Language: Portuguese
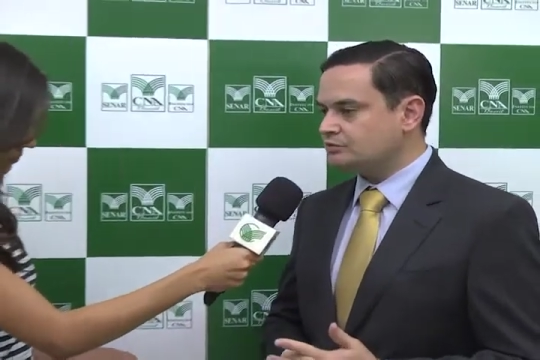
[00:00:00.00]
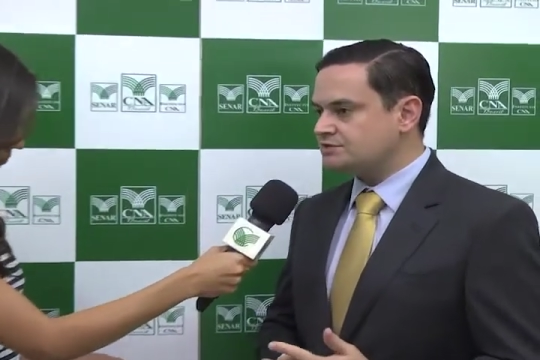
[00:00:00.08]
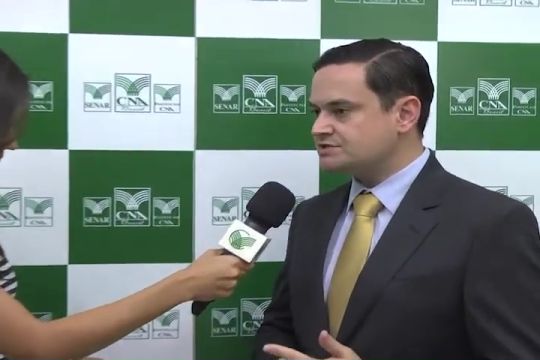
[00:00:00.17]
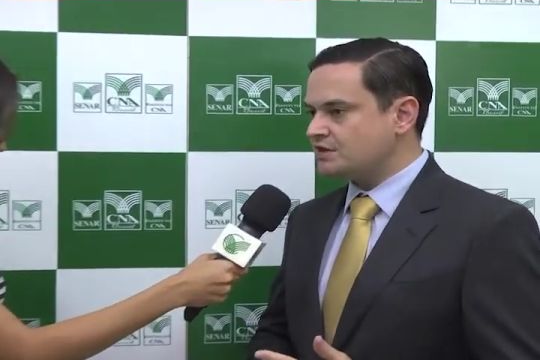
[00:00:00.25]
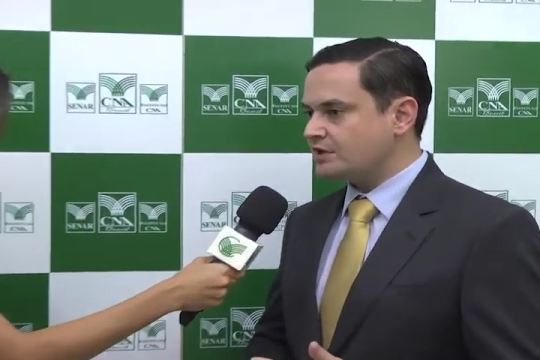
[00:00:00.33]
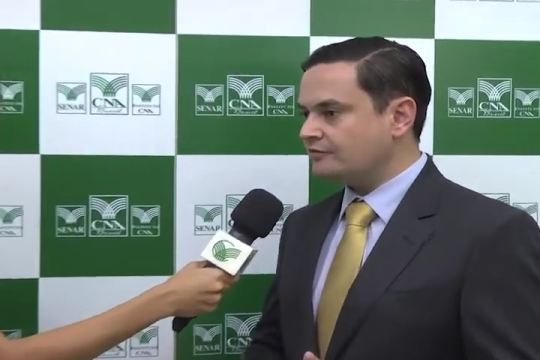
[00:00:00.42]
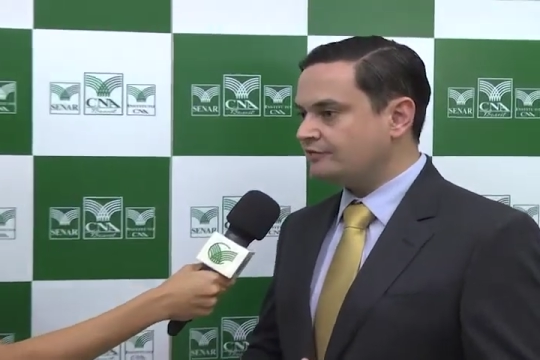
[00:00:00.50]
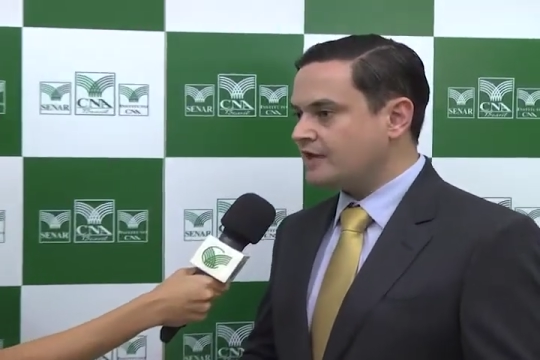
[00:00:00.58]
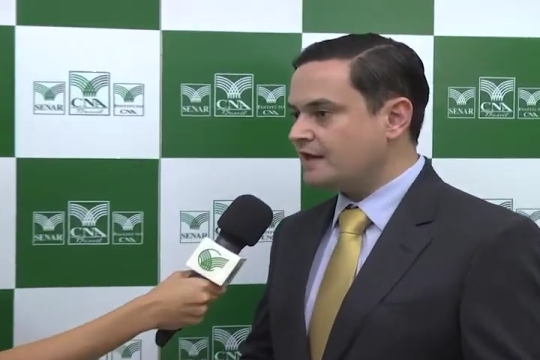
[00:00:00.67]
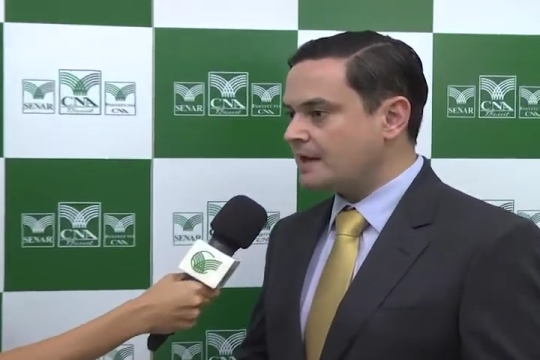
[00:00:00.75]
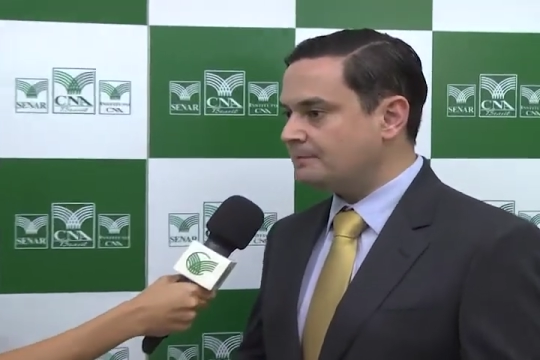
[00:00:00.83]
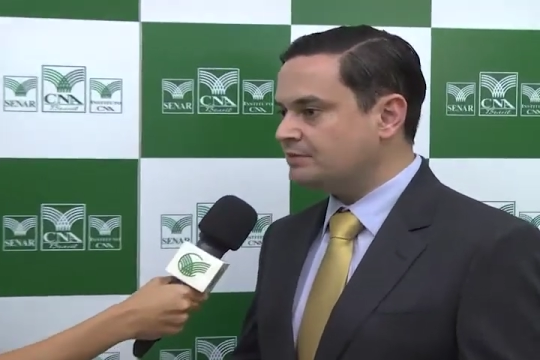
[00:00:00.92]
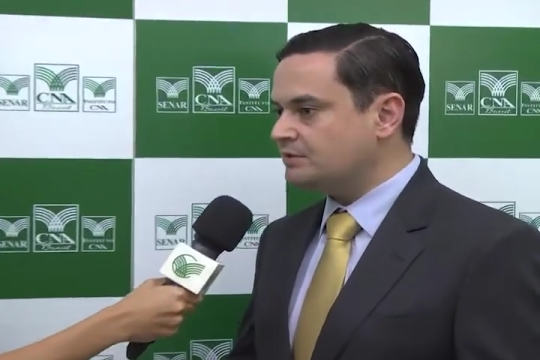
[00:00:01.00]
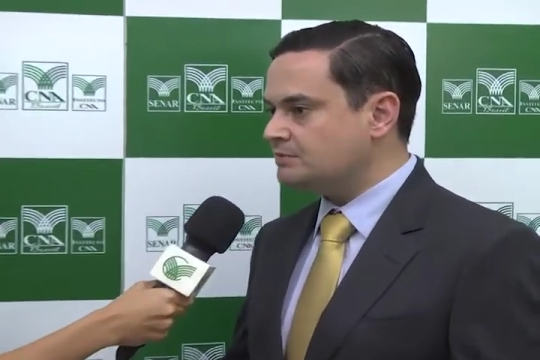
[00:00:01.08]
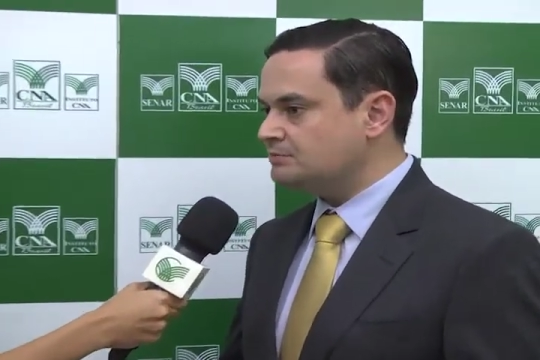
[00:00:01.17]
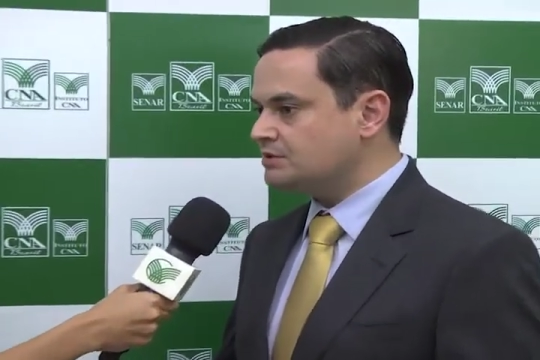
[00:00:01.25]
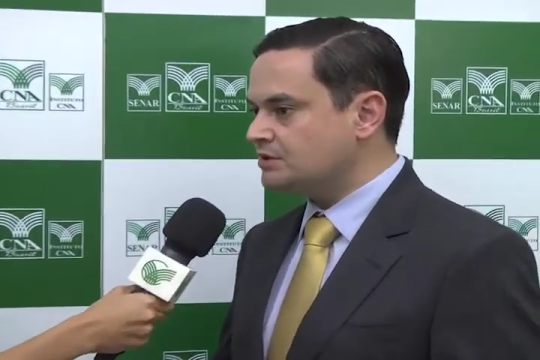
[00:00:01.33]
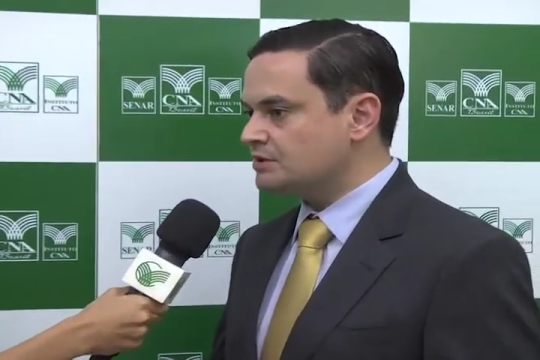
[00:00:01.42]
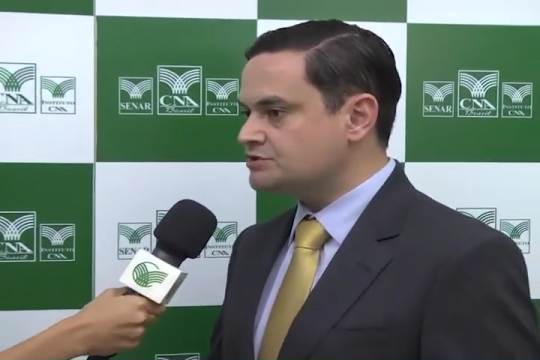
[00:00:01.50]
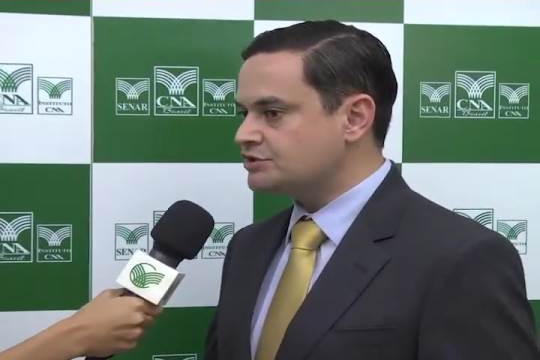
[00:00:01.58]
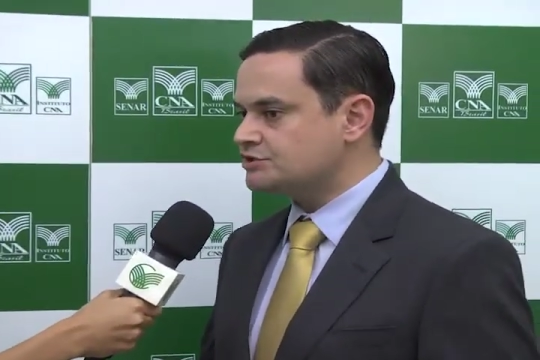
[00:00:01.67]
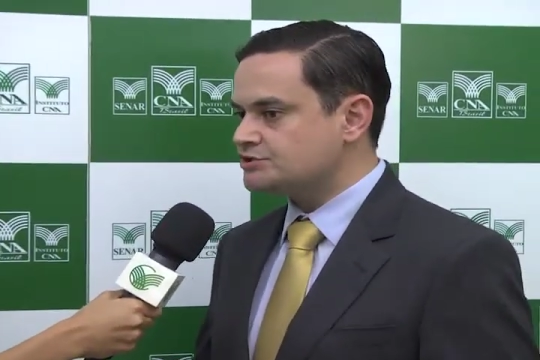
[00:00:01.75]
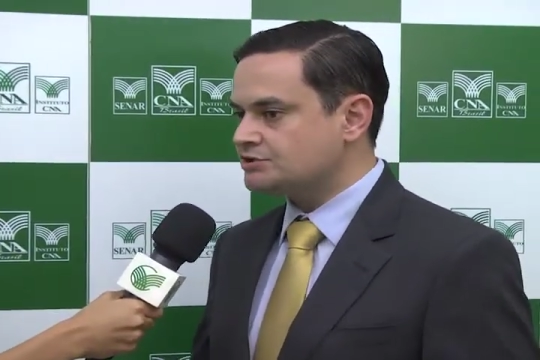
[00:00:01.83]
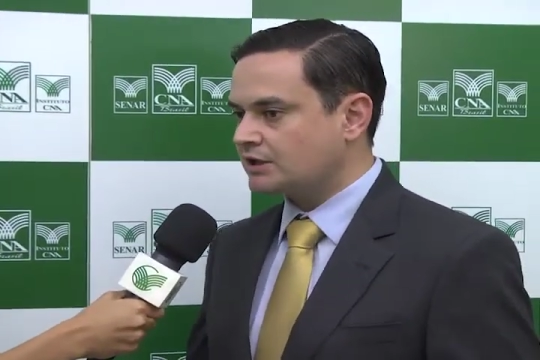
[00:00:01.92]
que se refere à PIB, a
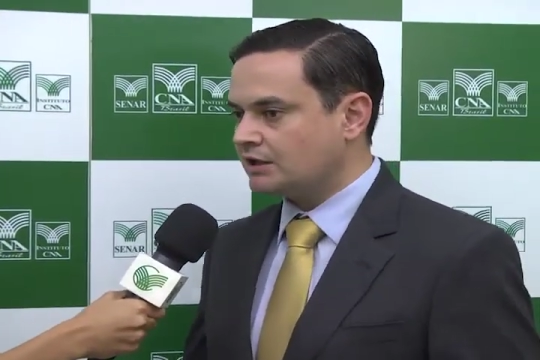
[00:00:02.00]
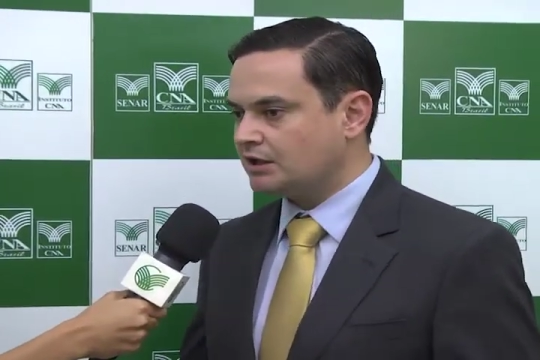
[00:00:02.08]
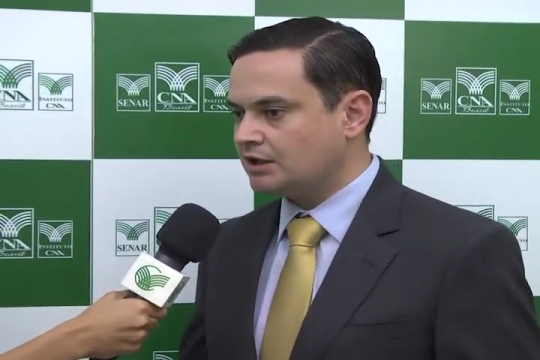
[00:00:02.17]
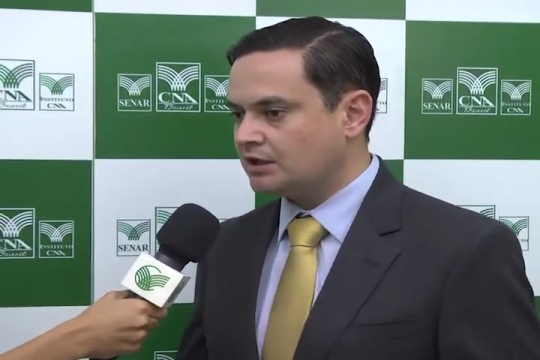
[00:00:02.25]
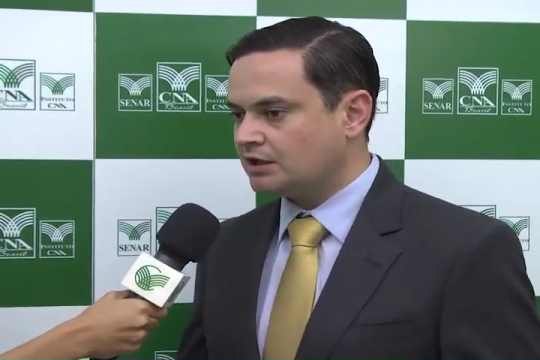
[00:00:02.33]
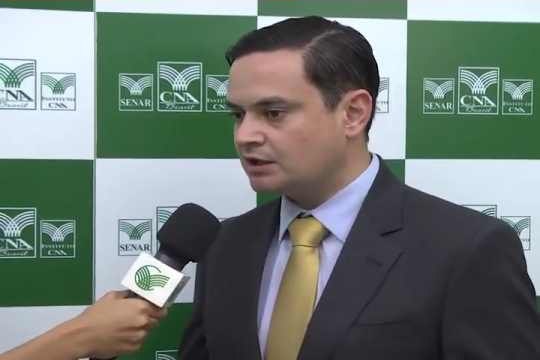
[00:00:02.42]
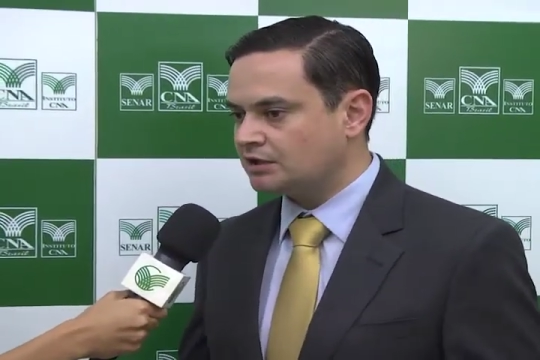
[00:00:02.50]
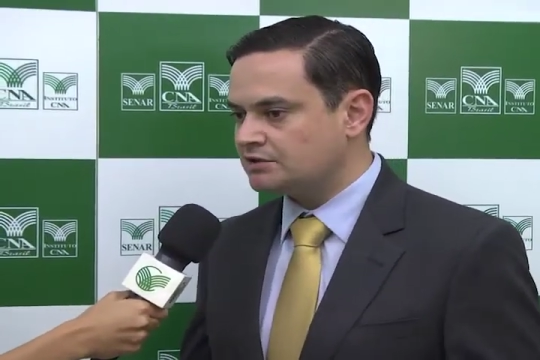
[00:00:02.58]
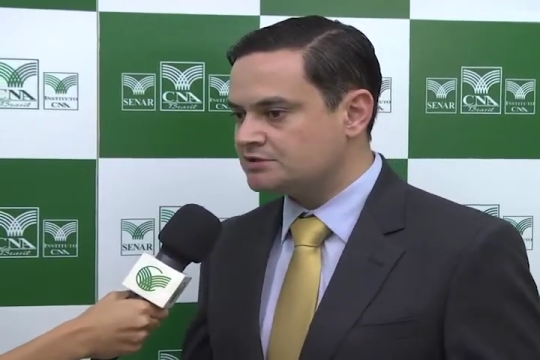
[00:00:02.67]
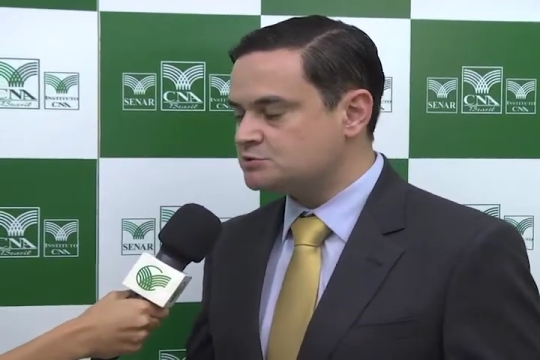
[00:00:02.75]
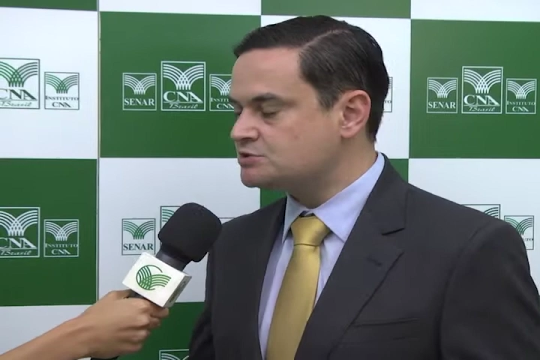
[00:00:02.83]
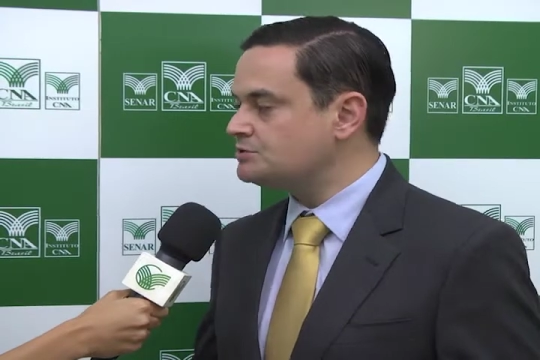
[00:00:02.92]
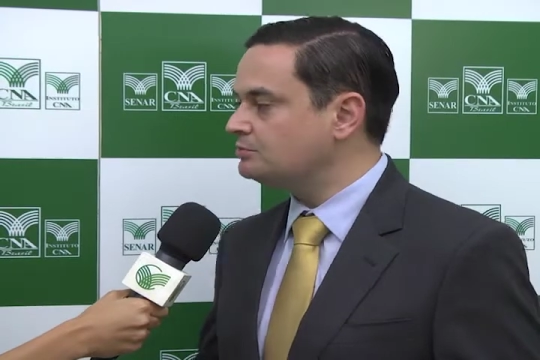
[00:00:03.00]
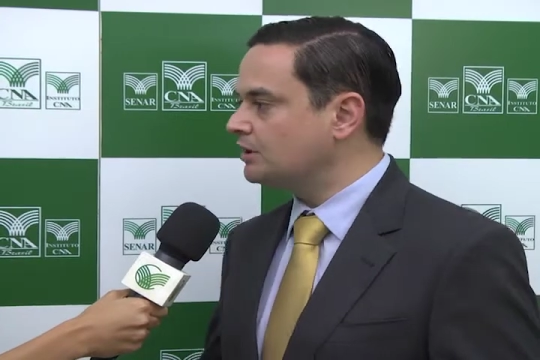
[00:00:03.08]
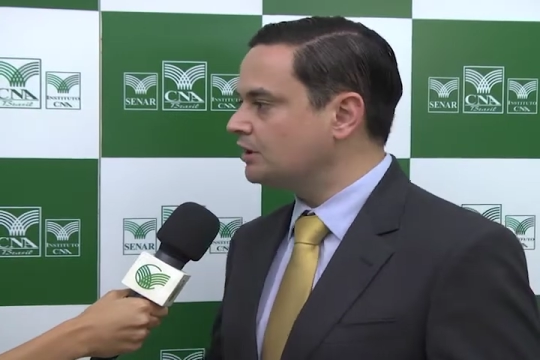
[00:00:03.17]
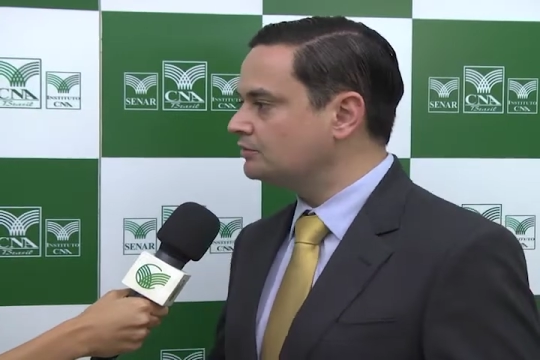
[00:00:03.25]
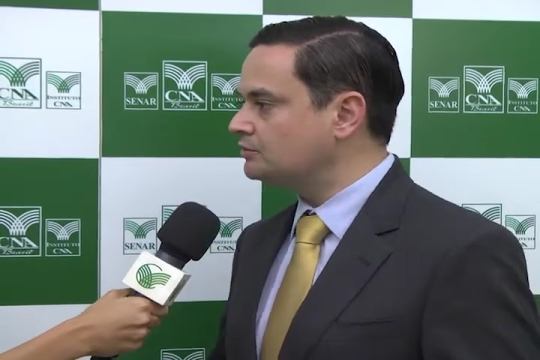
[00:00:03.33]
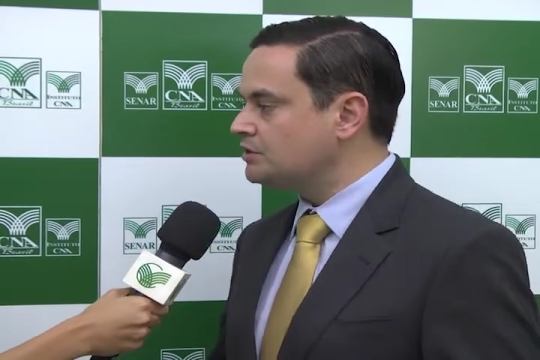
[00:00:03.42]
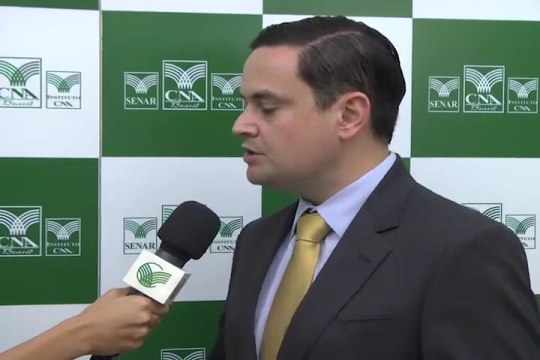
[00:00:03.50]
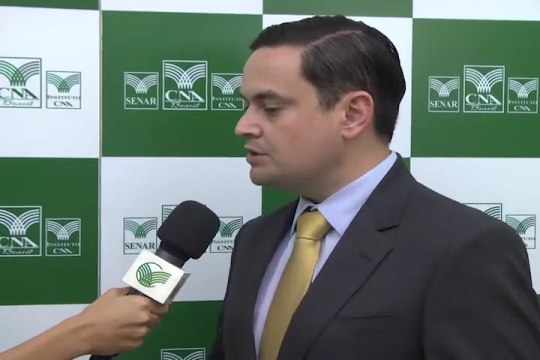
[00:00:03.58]
gente está estimando